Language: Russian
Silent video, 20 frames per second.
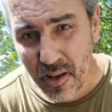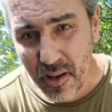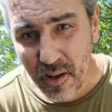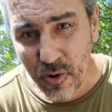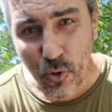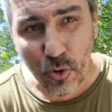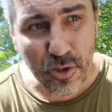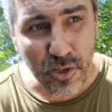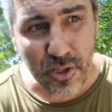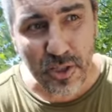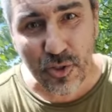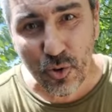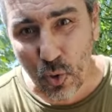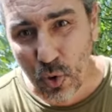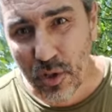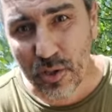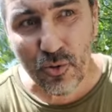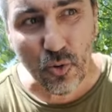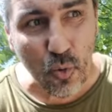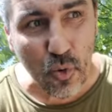Ходит,
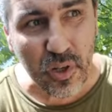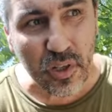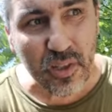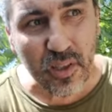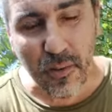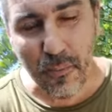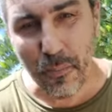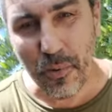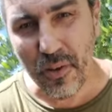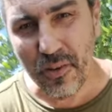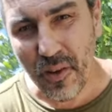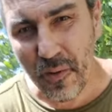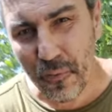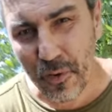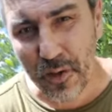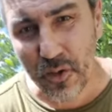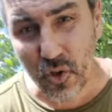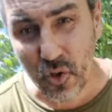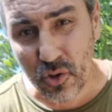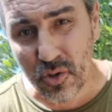стоит, ноет, там, блин,
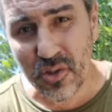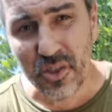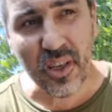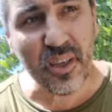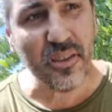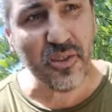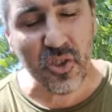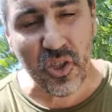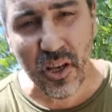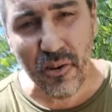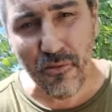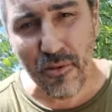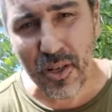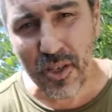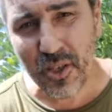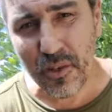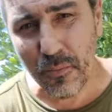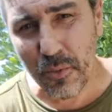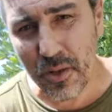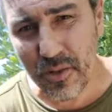нафиг. Где, где
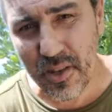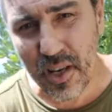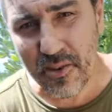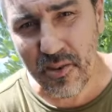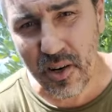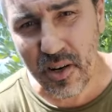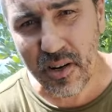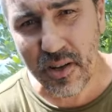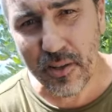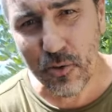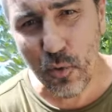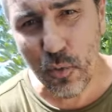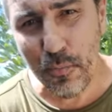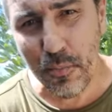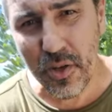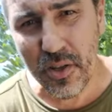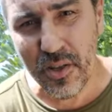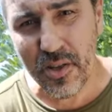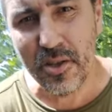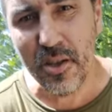ваши, блин, ядерные
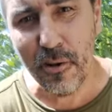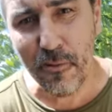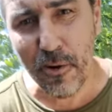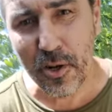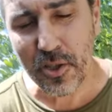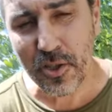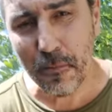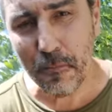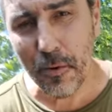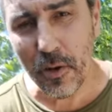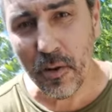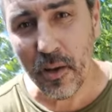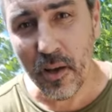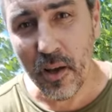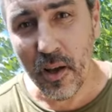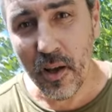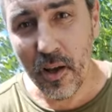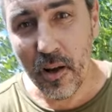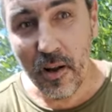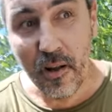дубины? Где ваши, блин?
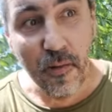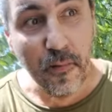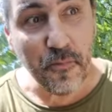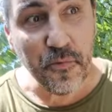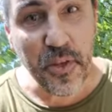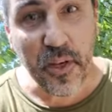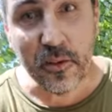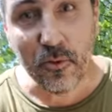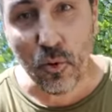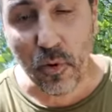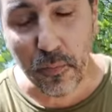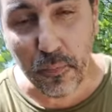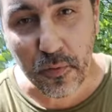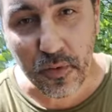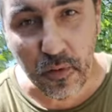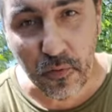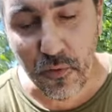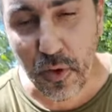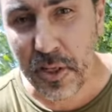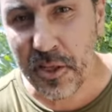Никто,
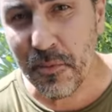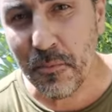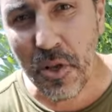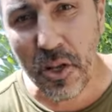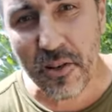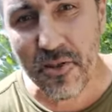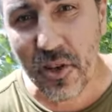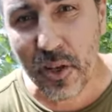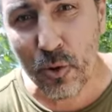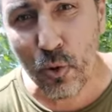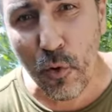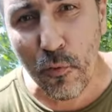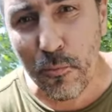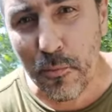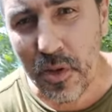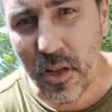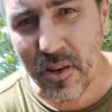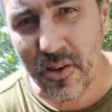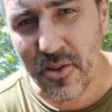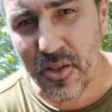весь мир, никто в
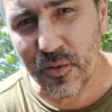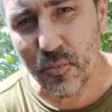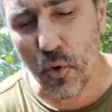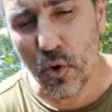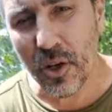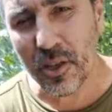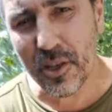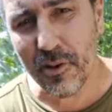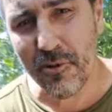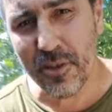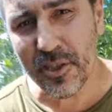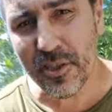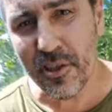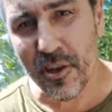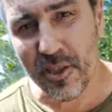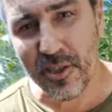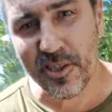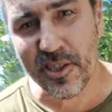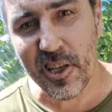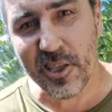мире не смог этого
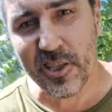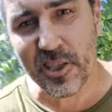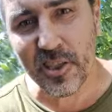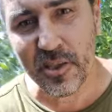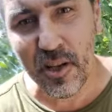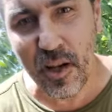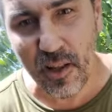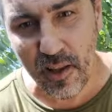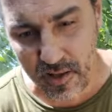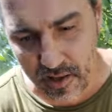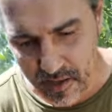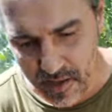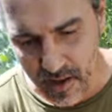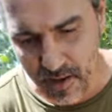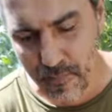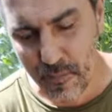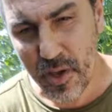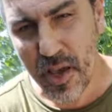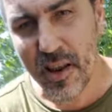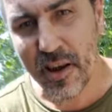сделать. Засала и
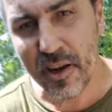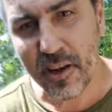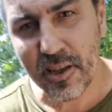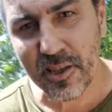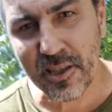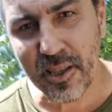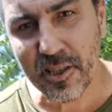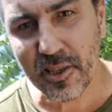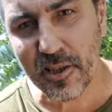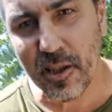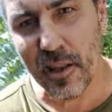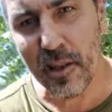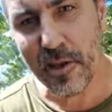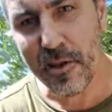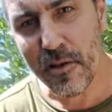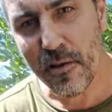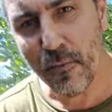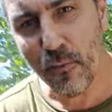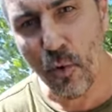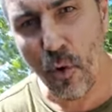Америка, засала
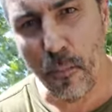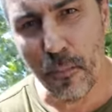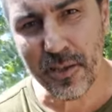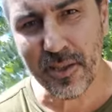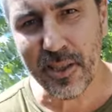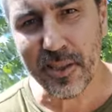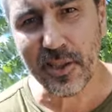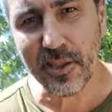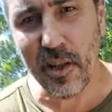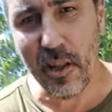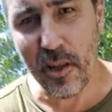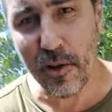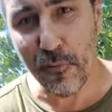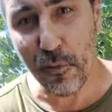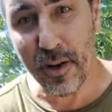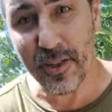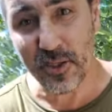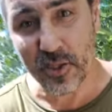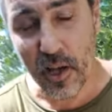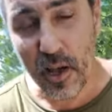и Европа, засала и
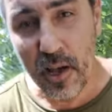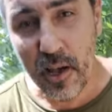Франция.